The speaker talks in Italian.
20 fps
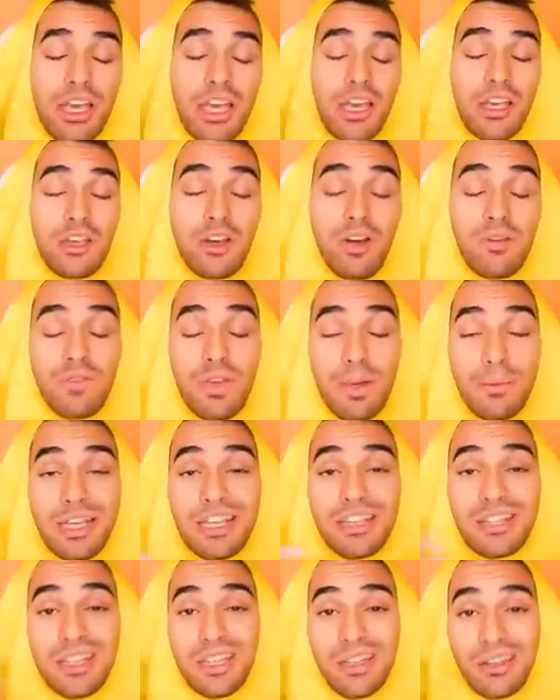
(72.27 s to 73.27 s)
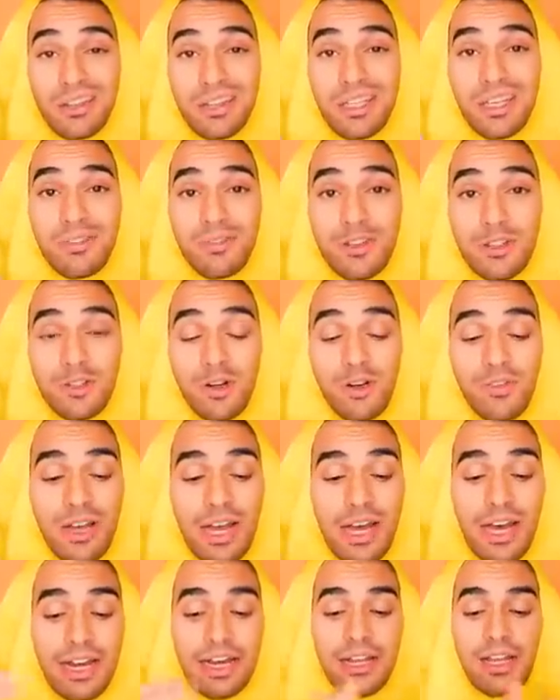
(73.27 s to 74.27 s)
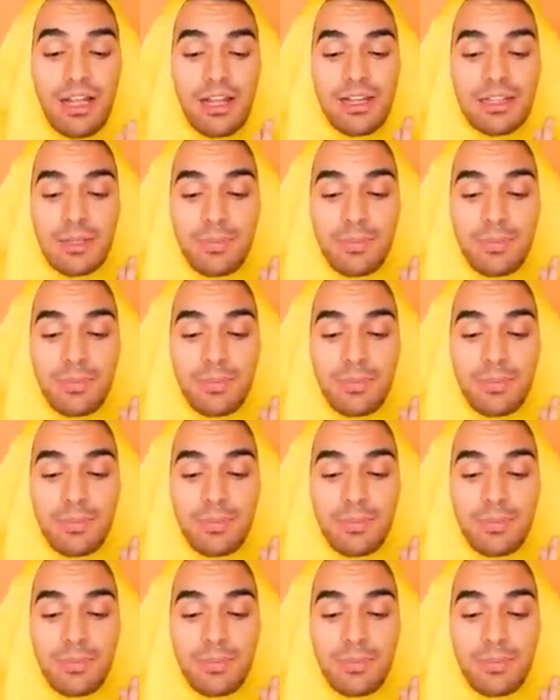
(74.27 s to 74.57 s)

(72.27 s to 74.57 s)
E io ovviamente devo trovare